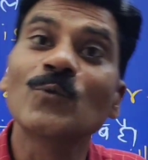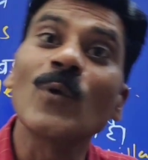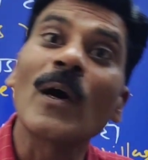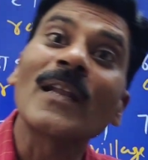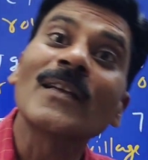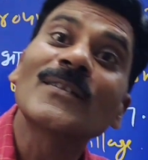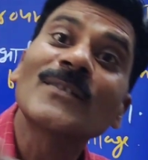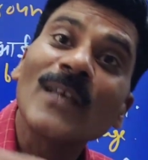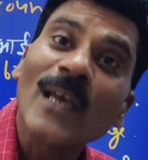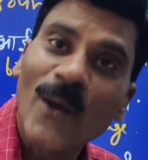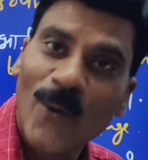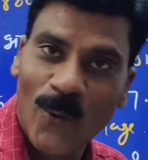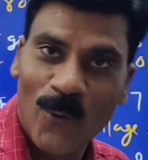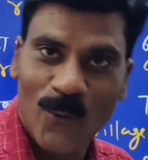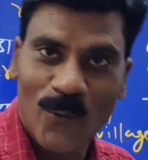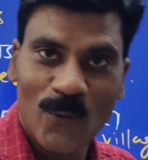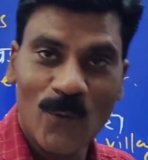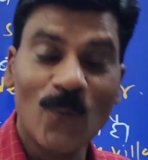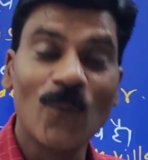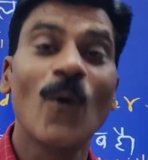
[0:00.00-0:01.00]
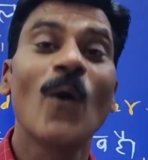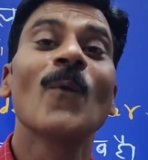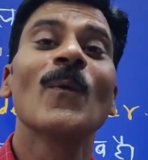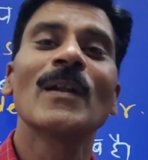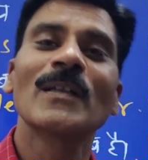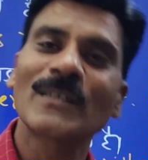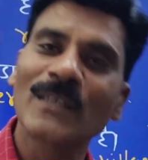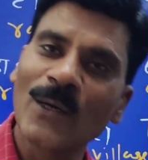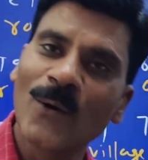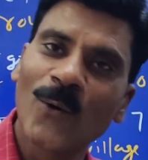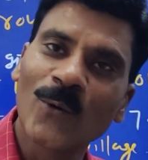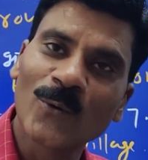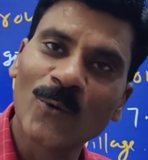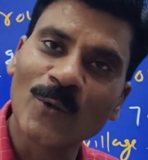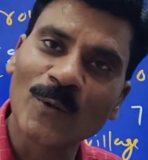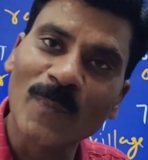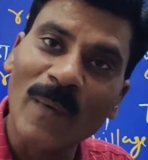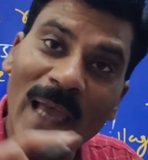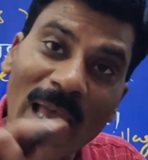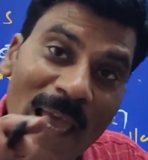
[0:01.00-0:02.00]
स्वर से हो वोवल से हो
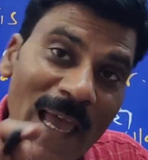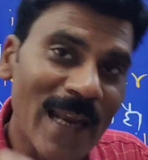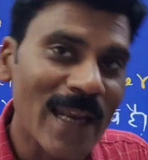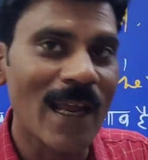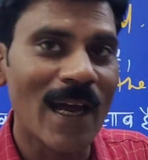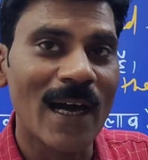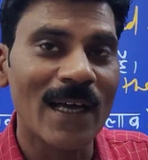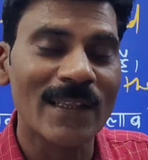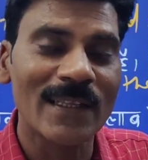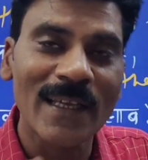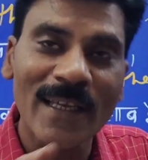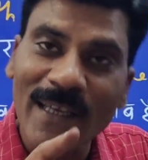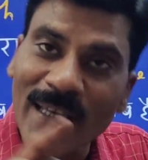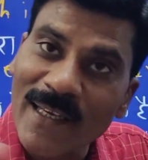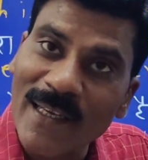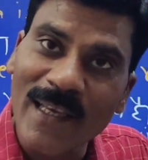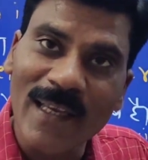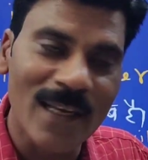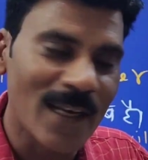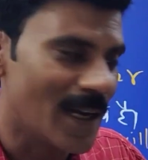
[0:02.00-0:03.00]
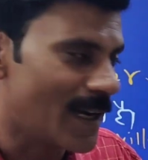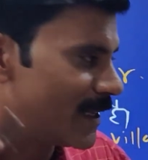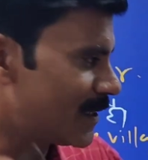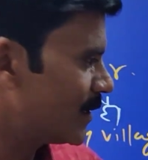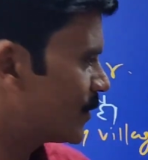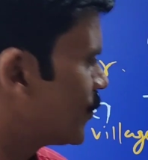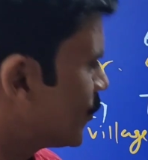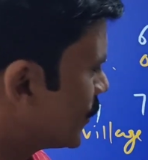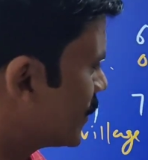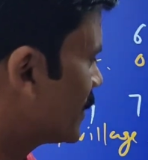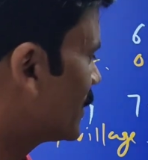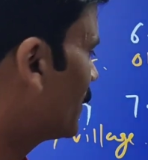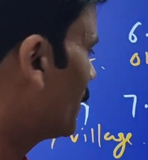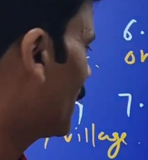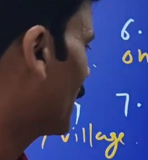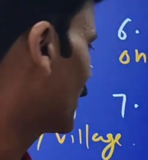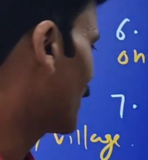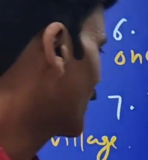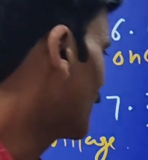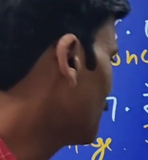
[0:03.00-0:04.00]
तो उसमें एन लगाते ए नहीं लगाते छोटी सी
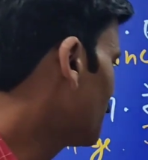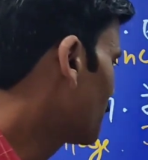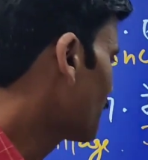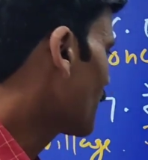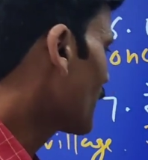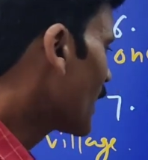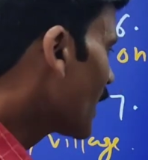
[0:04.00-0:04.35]
बात है